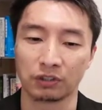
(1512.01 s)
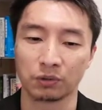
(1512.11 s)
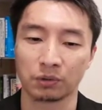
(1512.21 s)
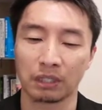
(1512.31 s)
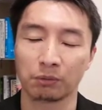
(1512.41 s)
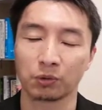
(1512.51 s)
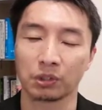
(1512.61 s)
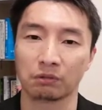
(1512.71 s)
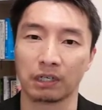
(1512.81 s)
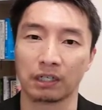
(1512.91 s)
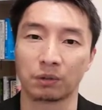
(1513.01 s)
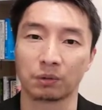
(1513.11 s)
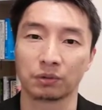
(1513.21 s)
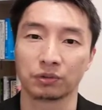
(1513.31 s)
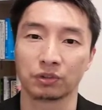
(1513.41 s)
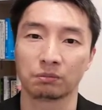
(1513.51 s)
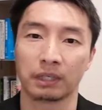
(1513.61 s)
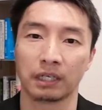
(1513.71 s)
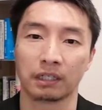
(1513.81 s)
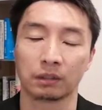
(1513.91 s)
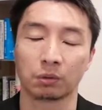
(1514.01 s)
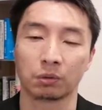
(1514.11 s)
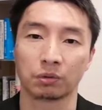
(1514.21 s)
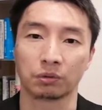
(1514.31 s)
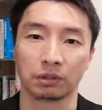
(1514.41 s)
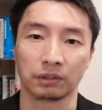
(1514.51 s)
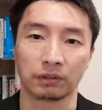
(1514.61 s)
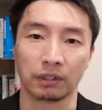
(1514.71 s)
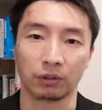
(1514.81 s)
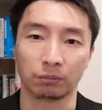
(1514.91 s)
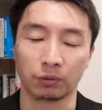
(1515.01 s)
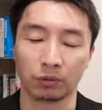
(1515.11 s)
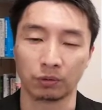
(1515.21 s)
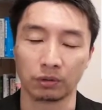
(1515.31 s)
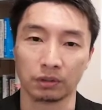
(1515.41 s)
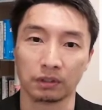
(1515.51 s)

一応手元には60万円が残るんですけれども、